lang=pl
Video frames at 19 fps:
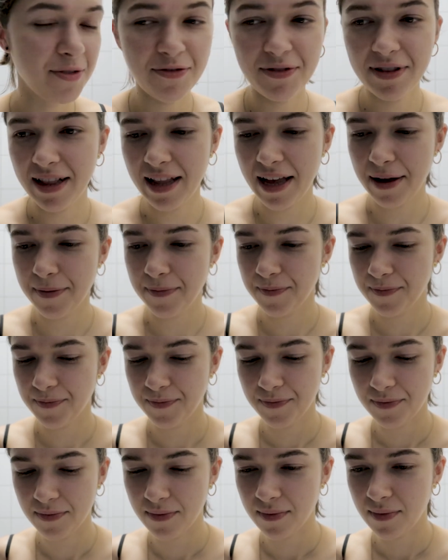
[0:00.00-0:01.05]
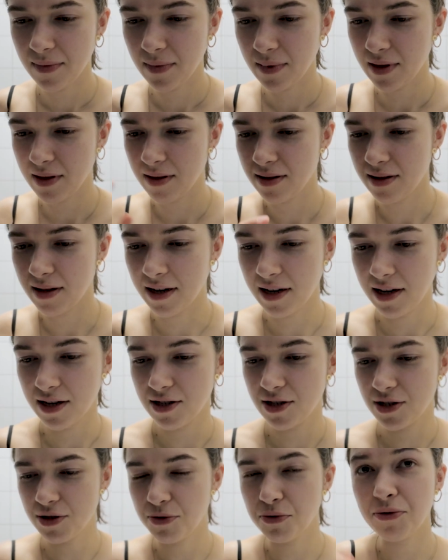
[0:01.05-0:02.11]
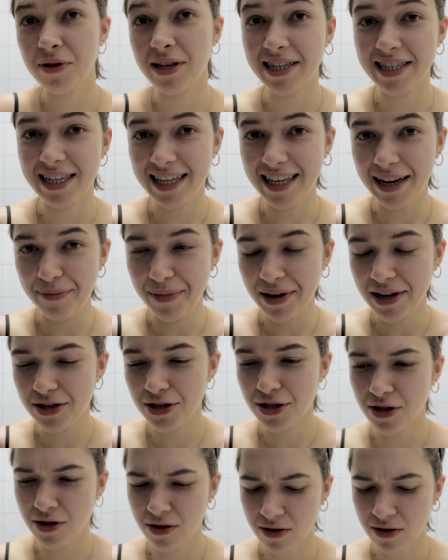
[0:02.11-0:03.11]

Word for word: w tle jakieś uderzenia mieczy,